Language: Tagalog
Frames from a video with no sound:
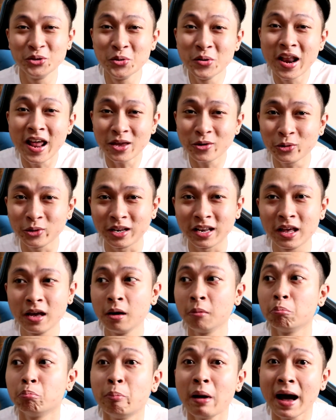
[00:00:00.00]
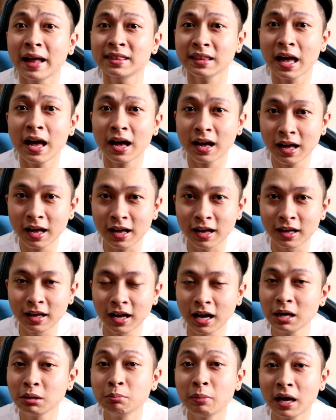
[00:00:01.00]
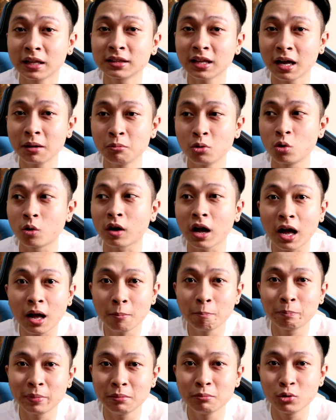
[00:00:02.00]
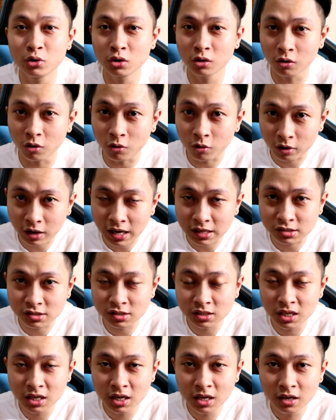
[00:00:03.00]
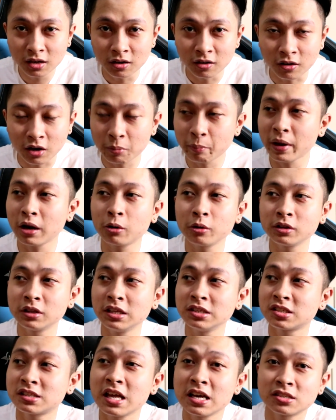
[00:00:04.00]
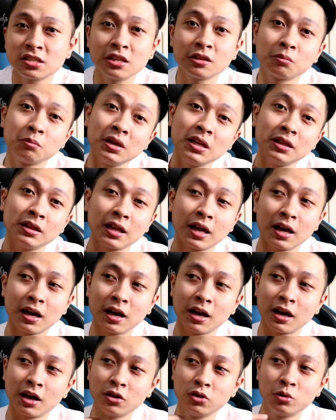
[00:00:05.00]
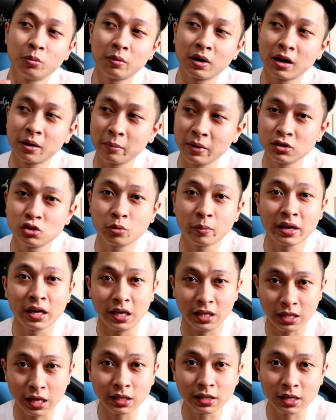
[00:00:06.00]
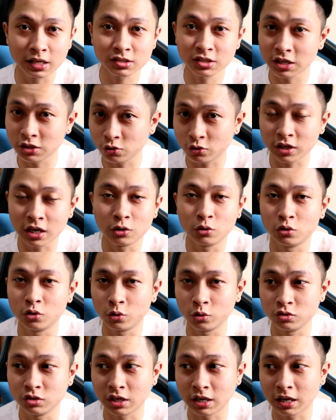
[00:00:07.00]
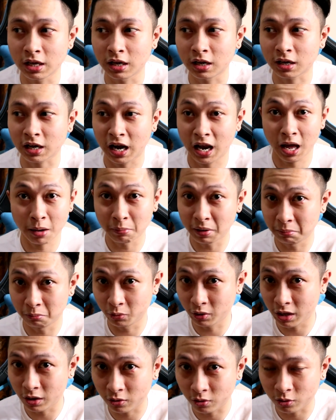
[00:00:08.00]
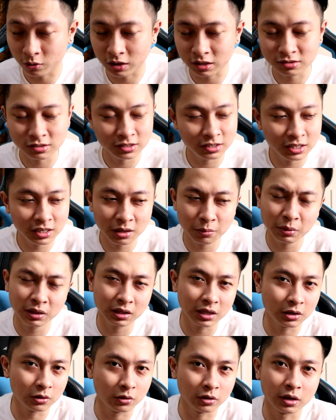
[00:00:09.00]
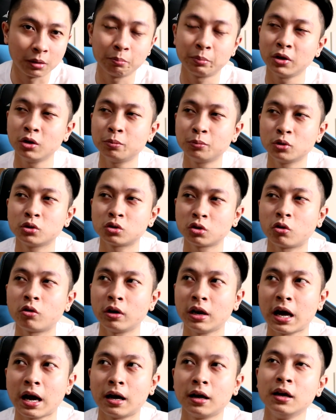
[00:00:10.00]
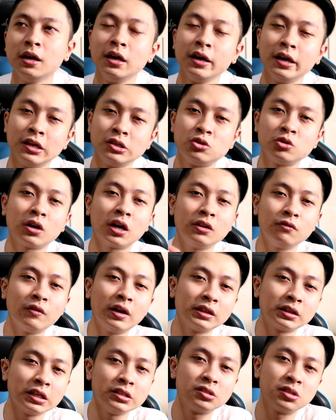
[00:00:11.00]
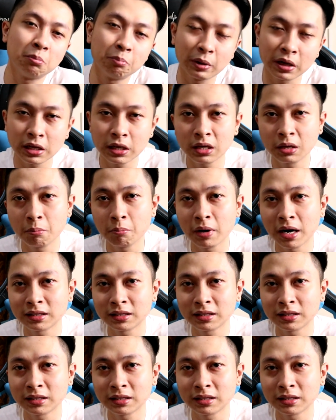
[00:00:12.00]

yun na yun. Bata ka. Ang bata mo. Kakampi mo yung oras. Okay, pero this doesn't mean na yung mga medyo may edad na sa inyong nanonood dyan na kalaban mo na yung oras. Hindi naman ganun. Ang pinupunto ko lang is yung advantage ng pagiging